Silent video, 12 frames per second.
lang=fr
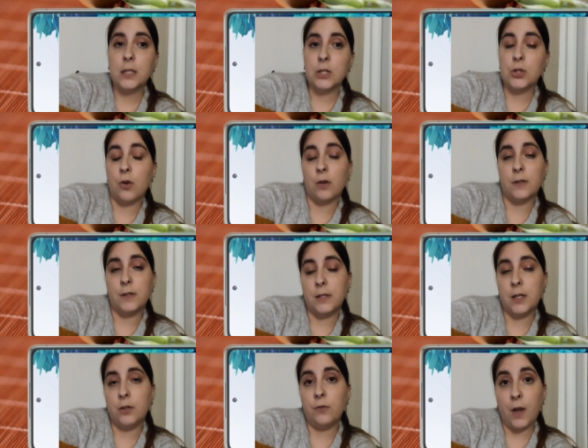je leur
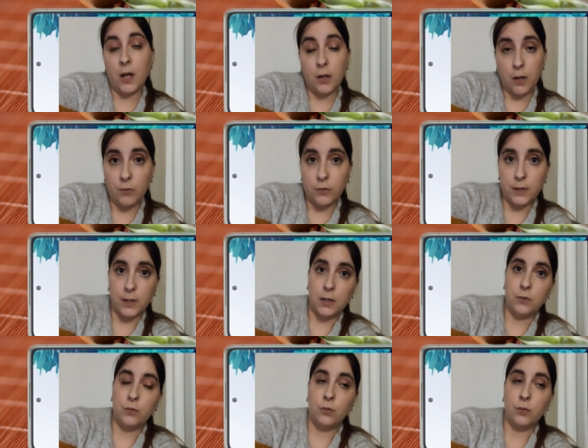disais de faire un calendrier.